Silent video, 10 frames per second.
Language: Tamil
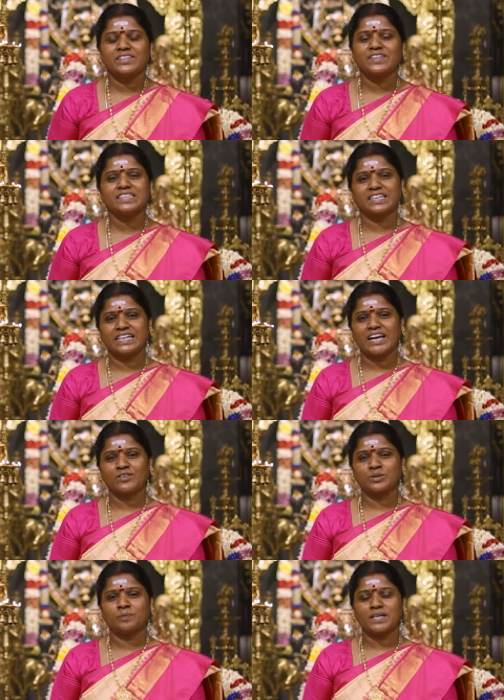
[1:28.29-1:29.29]
இருபத்தி
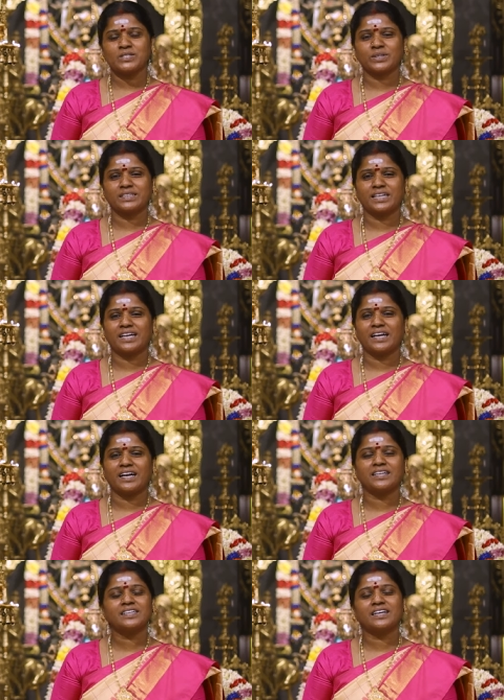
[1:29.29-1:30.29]
ரெண்டாவது பாசுரத்துல
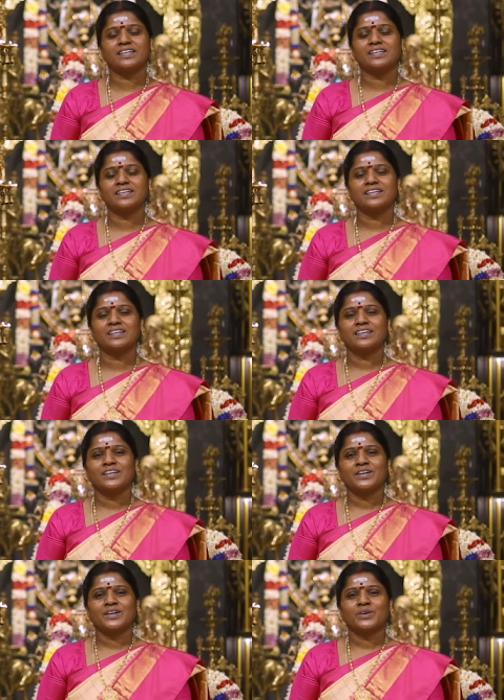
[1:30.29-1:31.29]
ஆண்டாள்
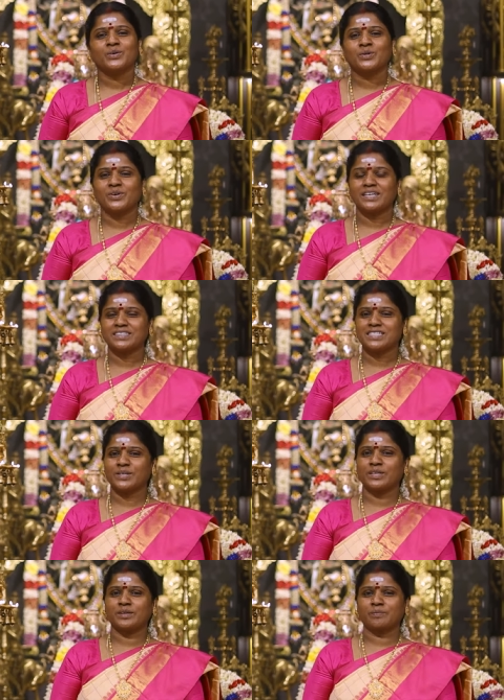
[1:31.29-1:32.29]
ஒரு வார்த்தை
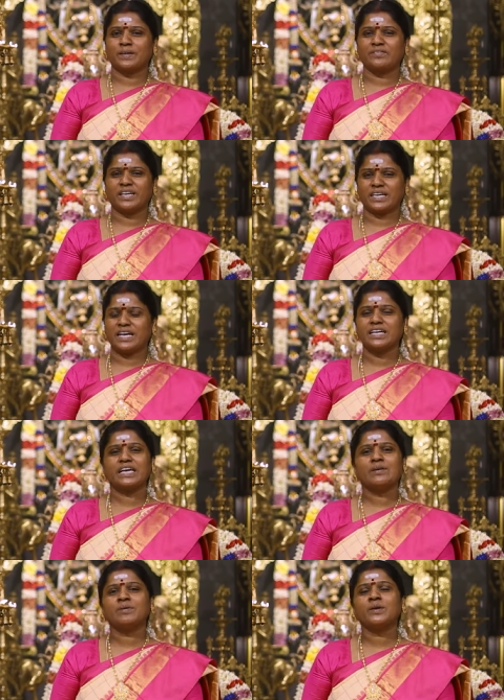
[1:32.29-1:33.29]
சொல்லியிருப்பா வேற
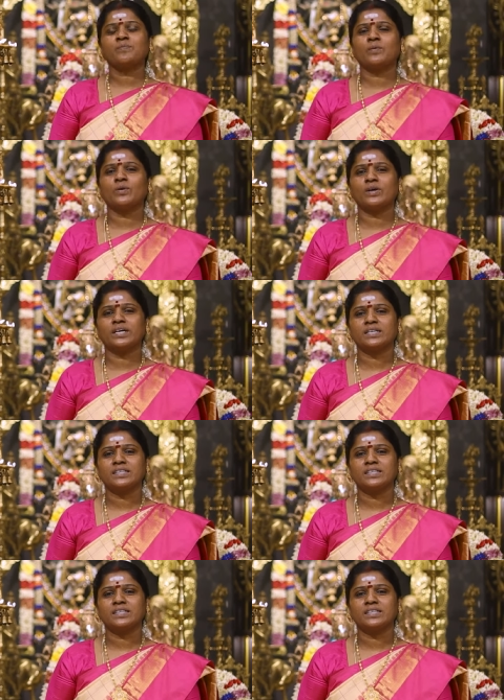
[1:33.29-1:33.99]
எங்கேயுமே போக